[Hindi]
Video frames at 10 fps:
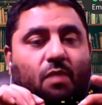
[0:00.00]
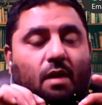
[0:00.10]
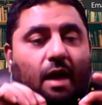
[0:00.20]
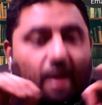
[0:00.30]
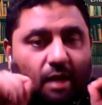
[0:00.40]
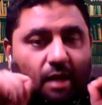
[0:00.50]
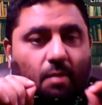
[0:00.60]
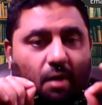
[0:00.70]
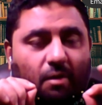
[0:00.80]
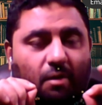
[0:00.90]
अल्लाह
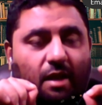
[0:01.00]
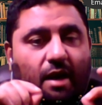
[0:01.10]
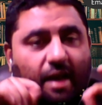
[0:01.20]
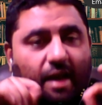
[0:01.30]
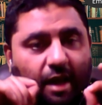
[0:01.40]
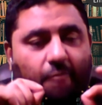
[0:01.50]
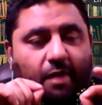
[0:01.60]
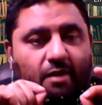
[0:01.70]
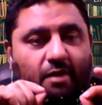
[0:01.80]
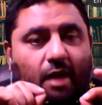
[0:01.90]
तबारक वाली ने एक
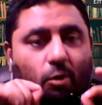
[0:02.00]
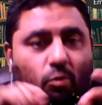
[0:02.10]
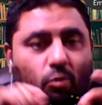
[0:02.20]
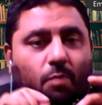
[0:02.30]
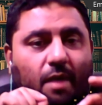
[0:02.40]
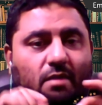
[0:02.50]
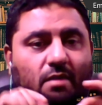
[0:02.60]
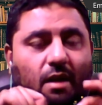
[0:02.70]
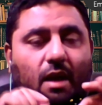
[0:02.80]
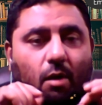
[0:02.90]
फरिश्ता हुजूर पाक
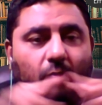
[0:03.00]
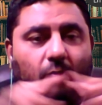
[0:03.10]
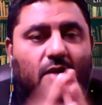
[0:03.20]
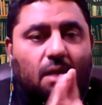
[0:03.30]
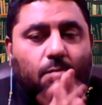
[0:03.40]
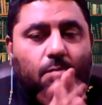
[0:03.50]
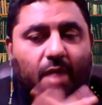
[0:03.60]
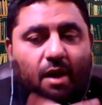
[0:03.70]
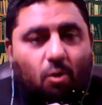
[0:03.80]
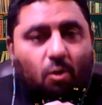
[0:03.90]
सल्लल्लाहु अलैहि वसल्लम के
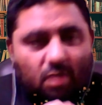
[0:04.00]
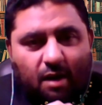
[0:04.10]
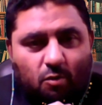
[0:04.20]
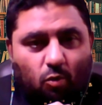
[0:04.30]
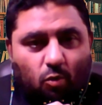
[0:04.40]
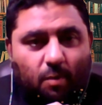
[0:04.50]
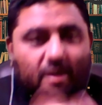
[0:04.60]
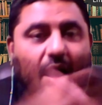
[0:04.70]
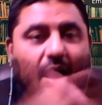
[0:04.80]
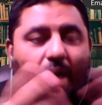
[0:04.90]
रोज़ रसूल पर
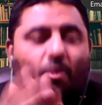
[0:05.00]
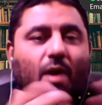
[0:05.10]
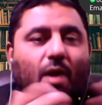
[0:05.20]
जहाँ आप और